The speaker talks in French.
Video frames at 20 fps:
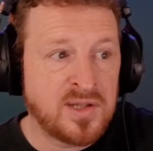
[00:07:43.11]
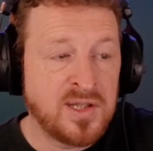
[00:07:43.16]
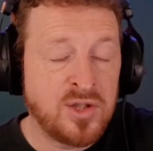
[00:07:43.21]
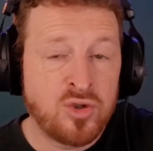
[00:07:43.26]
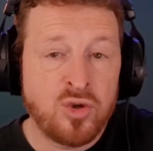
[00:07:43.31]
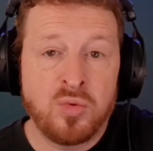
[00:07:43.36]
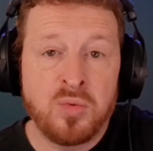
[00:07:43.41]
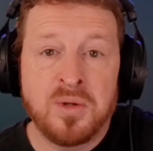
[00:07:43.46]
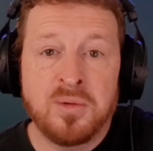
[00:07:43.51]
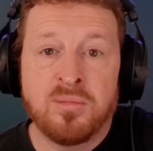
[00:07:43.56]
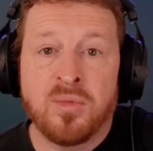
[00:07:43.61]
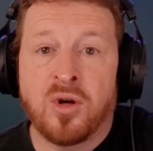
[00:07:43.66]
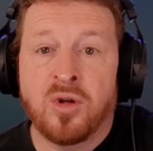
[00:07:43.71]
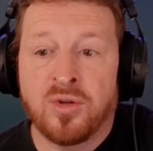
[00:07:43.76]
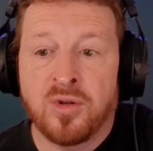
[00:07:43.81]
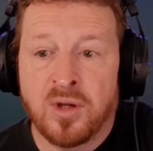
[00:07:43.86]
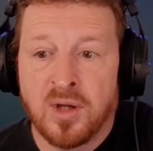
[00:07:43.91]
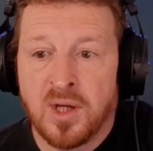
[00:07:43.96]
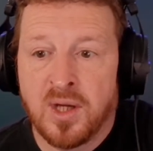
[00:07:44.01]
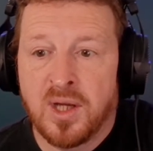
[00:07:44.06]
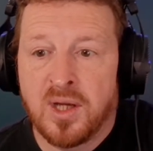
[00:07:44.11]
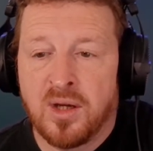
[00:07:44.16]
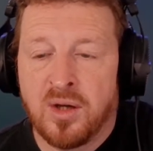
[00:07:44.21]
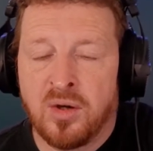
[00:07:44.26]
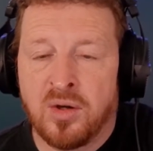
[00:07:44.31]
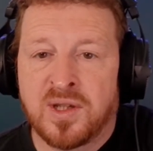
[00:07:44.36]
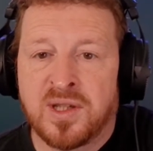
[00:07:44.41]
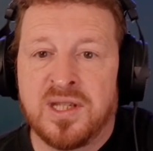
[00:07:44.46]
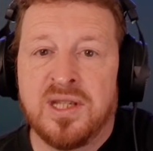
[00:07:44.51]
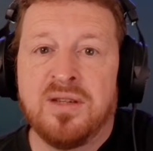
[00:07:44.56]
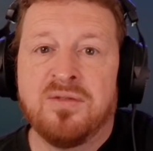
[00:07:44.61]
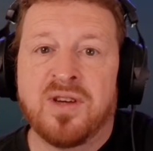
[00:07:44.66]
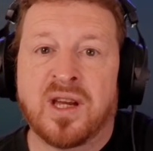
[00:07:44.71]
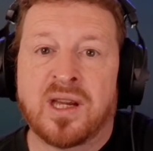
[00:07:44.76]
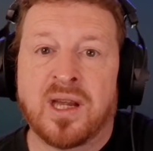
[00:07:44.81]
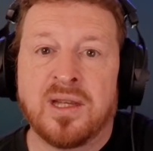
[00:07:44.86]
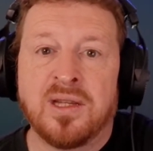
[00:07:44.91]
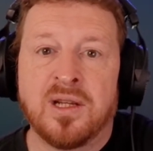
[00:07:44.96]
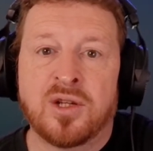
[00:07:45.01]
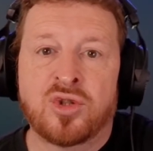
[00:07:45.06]
Si je lui demande euh, qui va
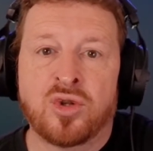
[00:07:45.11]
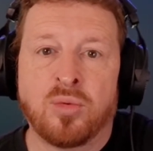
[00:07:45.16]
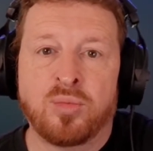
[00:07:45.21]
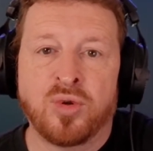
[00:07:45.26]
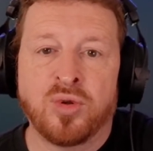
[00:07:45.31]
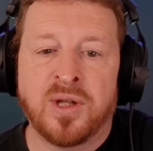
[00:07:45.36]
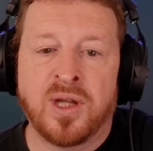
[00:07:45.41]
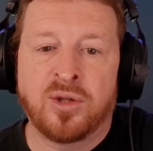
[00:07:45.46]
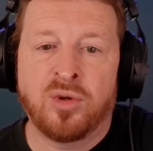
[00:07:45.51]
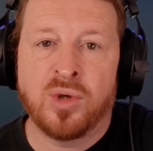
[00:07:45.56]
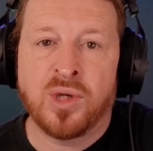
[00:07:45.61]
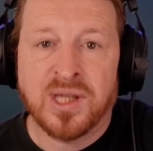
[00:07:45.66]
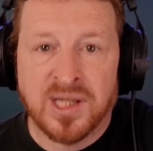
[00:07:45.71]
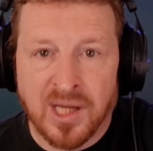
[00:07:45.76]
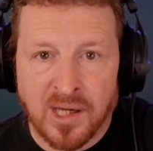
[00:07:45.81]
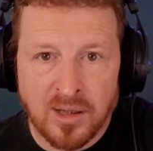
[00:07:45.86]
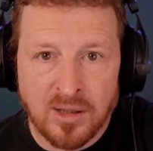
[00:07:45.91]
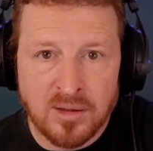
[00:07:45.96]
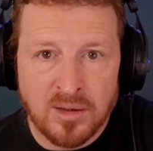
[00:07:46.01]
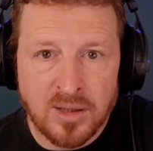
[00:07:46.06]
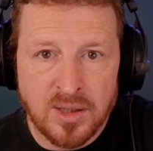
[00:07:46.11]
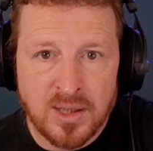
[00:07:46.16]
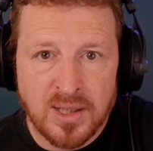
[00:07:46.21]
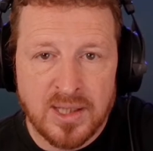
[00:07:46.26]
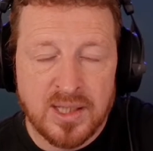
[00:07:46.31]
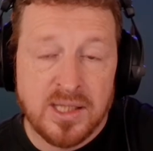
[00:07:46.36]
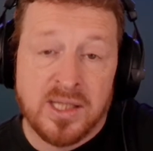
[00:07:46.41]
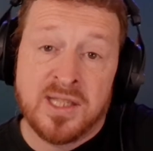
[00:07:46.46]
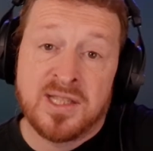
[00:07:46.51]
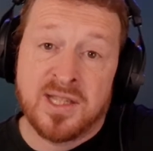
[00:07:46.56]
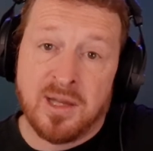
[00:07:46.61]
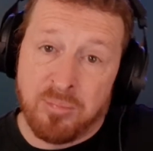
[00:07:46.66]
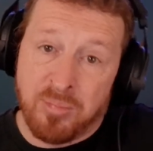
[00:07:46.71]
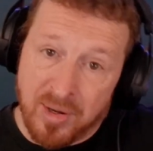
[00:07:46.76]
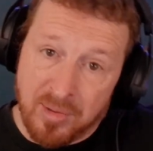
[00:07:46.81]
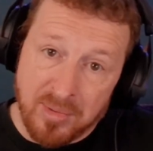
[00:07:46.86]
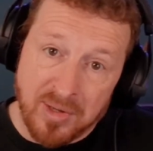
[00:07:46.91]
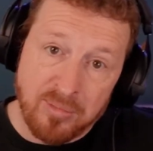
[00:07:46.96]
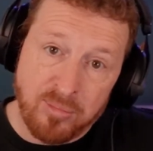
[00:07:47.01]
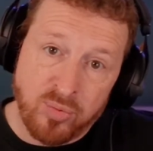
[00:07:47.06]
gagner le championnat de Ligue 1, il ne sait
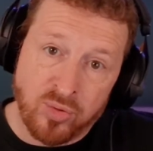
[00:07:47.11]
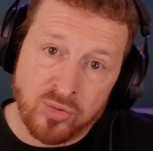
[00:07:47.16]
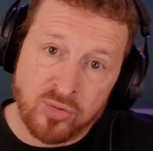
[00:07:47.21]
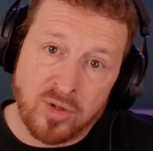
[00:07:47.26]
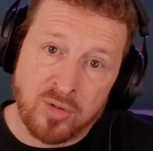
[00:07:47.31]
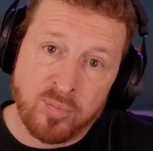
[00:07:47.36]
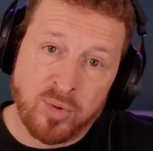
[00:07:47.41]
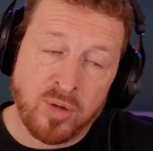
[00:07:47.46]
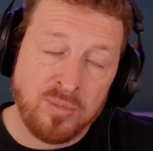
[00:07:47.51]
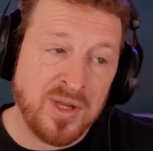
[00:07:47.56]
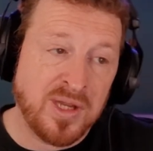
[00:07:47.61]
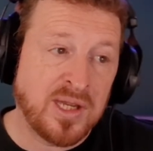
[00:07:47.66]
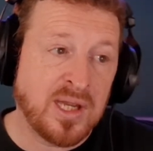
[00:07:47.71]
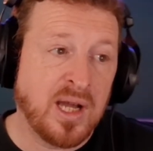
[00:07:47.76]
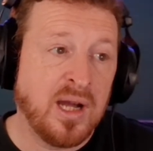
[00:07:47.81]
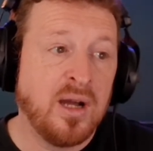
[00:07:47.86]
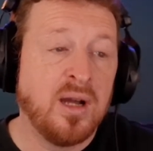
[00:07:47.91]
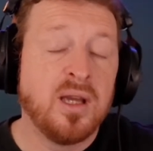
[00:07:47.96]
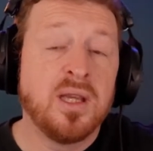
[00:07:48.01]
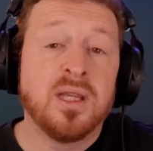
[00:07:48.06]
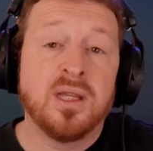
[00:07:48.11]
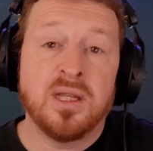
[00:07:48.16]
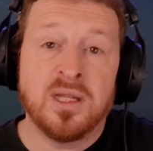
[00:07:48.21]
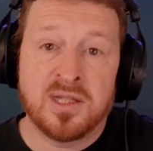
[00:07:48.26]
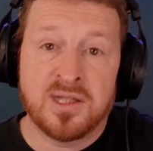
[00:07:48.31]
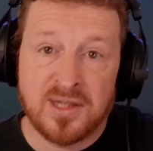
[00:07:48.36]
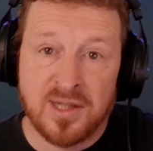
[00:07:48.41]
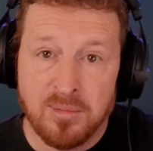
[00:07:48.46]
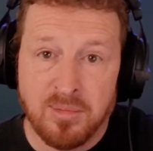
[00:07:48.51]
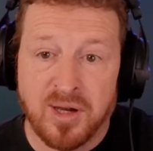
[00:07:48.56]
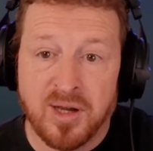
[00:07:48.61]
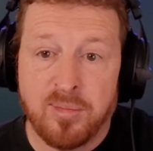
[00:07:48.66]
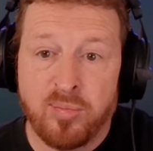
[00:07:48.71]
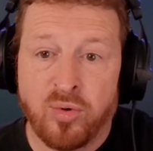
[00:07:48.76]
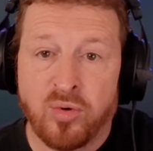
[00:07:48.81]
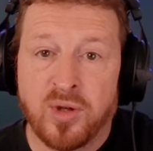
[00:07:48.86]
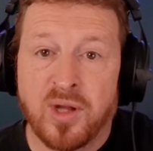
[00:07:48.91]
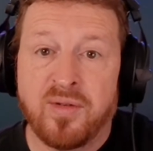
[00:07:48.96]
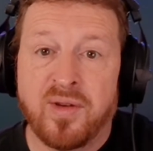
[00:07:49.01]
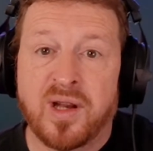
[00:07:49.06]
pas me répondre dans le premier cas, il sait me
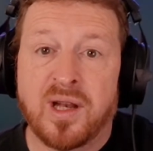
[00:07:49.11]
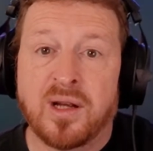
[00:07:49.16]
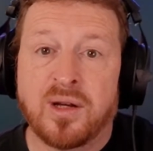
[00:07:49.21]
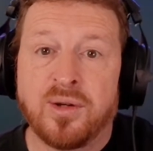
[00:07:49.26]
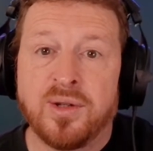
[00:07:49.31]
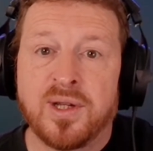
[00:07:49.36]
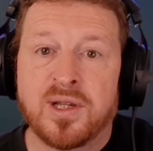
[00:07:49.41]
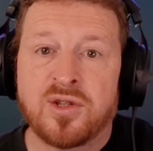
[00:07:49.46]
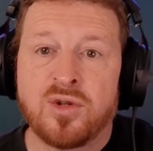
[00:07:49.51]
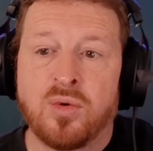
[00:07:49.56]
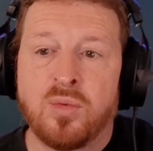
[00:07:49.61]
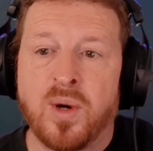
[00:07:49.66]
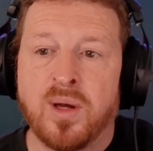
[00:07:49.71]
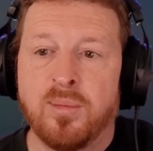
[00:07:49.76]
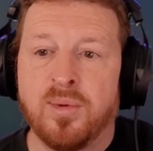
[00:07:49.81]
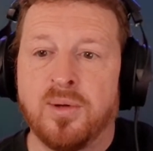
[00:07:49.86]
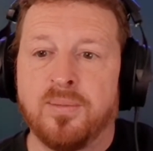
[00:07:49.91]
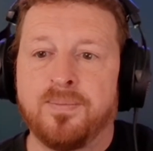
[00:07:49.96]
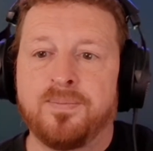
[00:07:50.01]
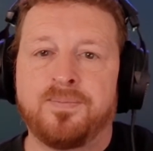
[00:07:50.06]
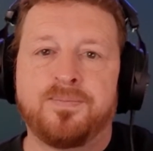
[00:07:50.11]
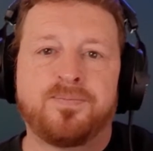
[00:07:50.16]
répondre avec la connexion web.